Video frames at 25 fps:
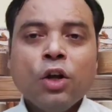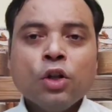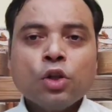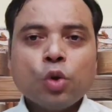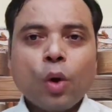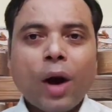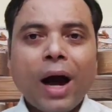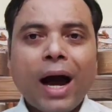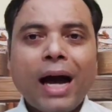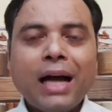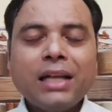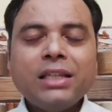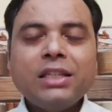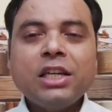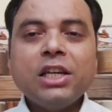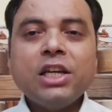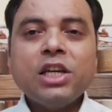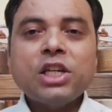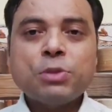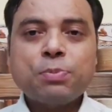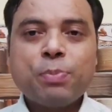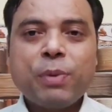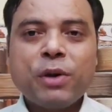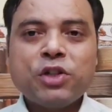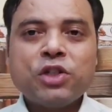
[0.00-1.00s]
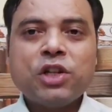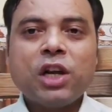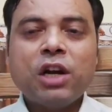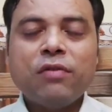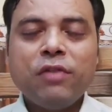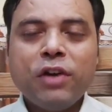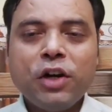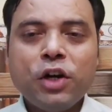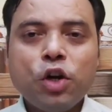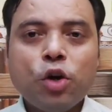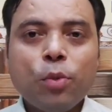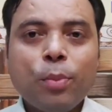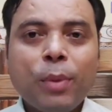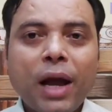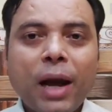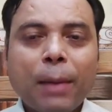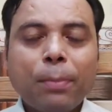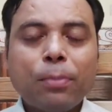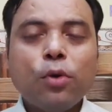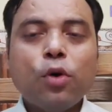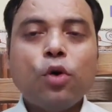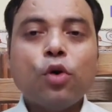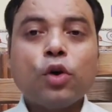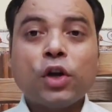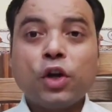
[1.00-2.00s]
तो आज ये स्पेशल वीडियो मैं
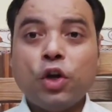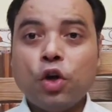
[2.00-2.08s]
आपको